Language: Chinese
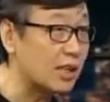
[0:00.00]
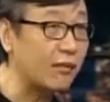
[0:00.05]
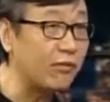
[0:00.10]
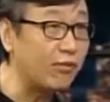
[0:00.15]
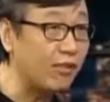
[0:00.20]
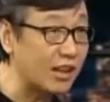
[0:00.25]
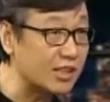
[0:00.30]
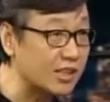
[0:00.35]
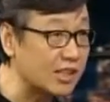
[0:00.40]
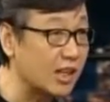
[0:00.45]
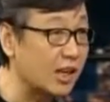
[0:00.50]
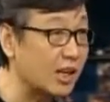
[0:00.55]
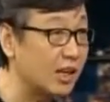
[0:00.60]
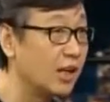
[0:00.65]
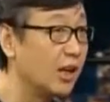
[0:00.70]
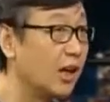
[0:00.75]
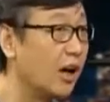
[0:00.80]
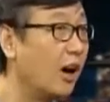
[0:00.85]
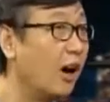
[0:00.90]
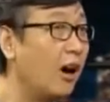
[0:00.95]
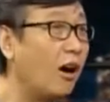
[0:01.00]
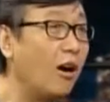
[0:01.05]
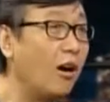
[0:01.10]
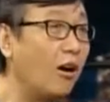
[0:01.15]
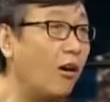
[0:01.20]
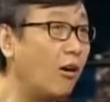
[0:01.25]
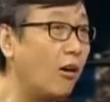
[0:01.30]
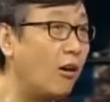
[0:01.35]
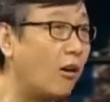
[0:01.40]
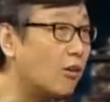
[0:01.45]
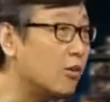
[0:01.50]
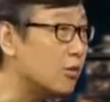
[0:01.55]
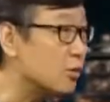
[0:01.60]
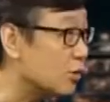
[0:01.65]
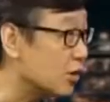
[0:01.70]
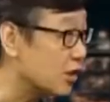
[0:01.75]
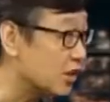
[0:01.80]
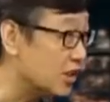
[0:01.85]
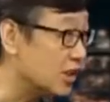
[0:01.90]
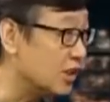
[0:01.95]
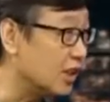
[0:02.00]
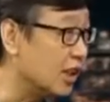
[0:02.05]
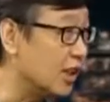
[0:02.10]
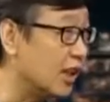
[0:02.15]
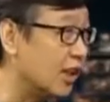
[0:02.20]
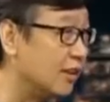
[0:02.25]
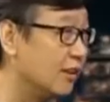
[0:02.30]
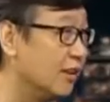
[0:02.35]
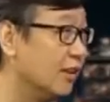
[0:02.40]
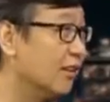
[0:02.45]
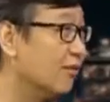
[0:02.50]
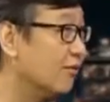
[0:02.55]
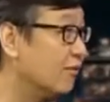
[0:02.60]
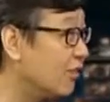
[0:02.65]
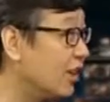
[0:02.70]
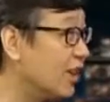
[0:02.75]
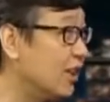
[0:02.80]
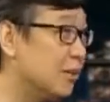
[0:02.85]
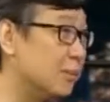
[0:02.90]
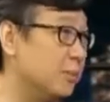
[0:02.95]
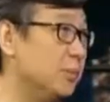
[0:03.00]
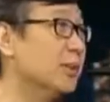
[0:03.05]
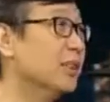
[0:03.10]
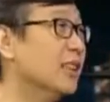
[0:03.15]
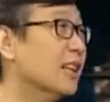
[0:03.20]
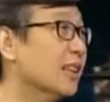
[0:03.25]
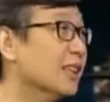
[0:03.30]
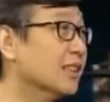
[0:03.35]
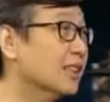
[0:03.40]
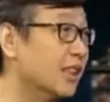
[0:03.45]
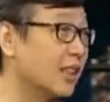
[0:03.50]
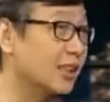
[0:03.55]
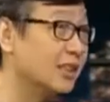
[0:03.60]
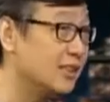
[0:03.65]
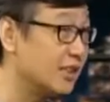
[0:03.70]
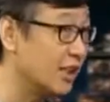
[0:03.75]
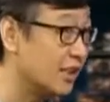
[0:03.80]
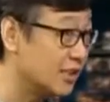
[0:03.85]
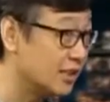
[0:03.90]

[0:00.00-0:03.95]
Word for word: 你才发现，好好学习的人未必能天